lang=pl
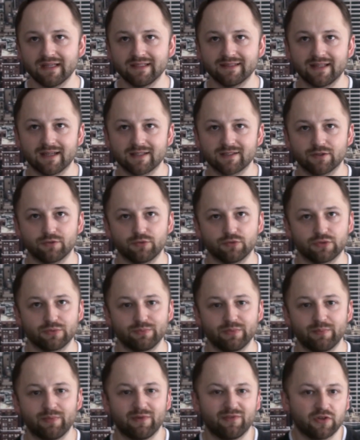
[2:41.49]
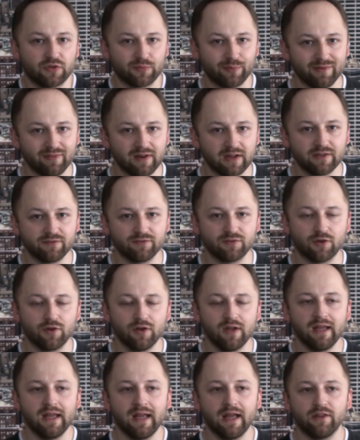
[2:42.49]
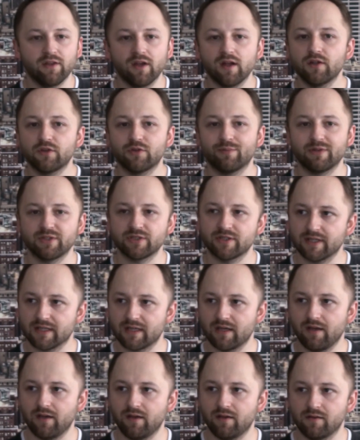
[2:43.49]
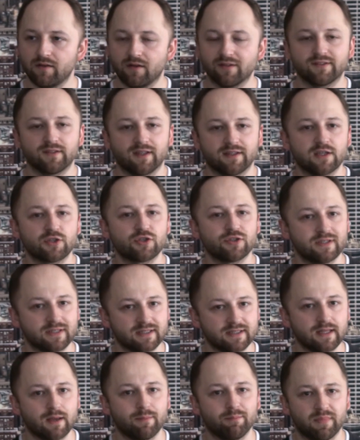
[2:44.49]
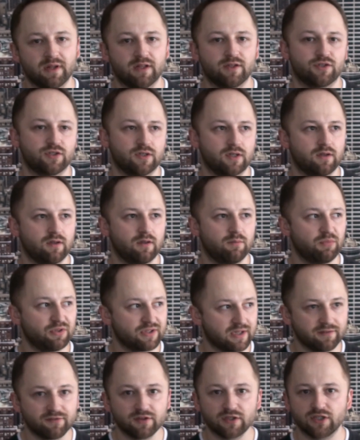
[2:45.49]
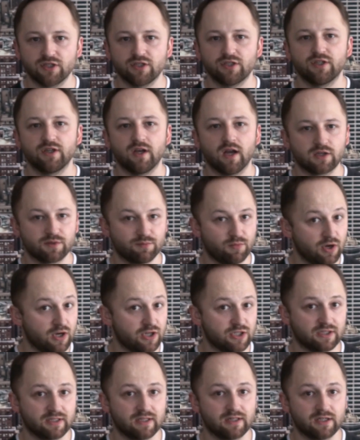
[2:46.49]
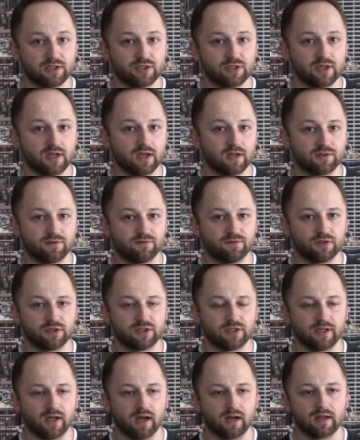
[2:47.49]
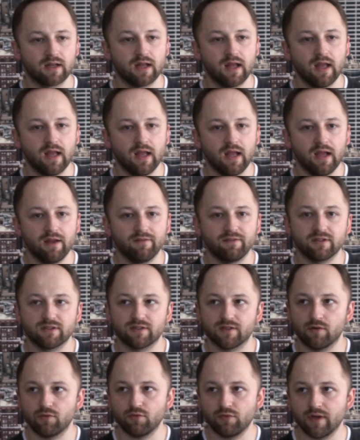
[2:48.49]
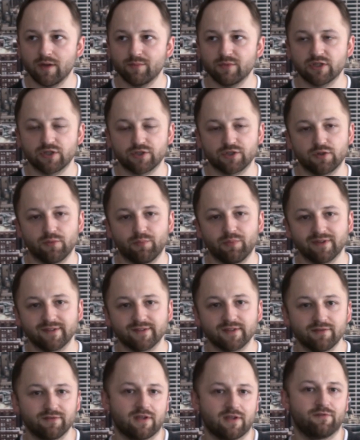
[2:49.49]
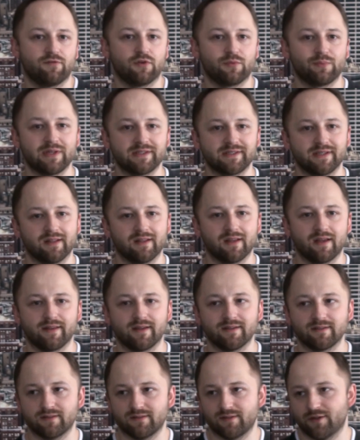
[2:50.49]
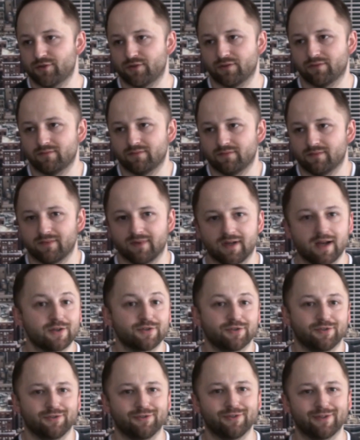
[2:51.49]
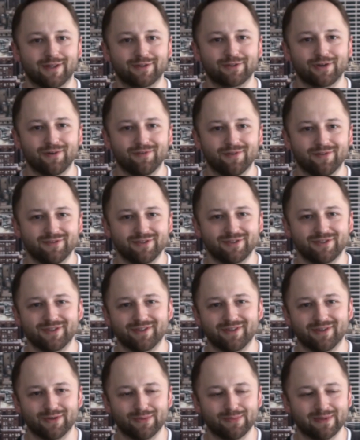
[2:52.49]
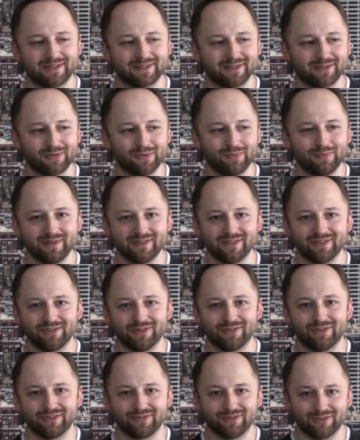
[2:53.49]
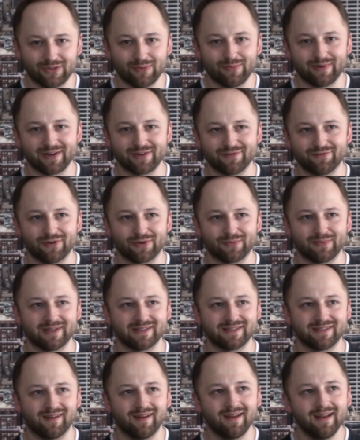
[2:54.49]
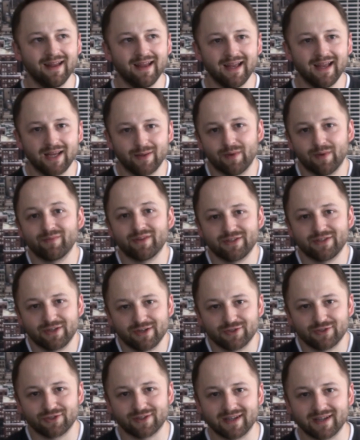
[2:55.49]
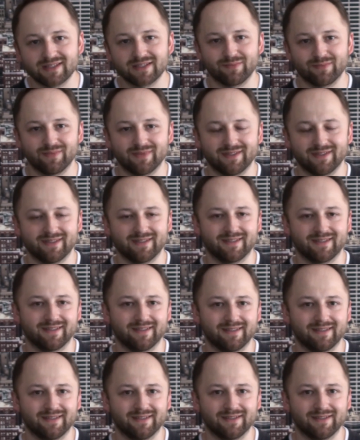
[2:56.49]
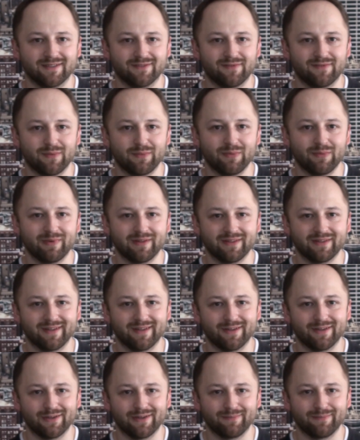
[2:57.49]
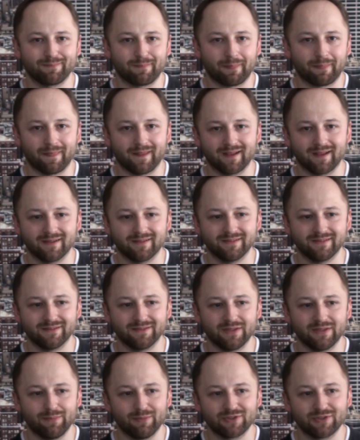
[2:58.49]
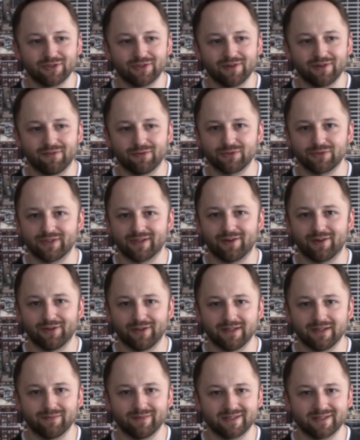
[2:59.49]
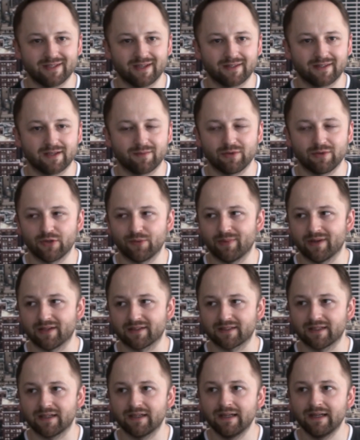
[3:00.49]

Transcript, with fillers: tacy, którzy by powątpiewali w to, no ale to będzie taki ostateczny stempel, że potrafię się ścigać, mogę się nadal ścigać w wyścigach. Więc ogólnie myślę, że to pozytywna informacja dla nas, zresztą każdy dodatkowy wyścig Roberta Kubicy to, to dobra informacja i mam nadzieję, że razem z Wami będę mm, emocjonował się kolejnymi startami Roberta.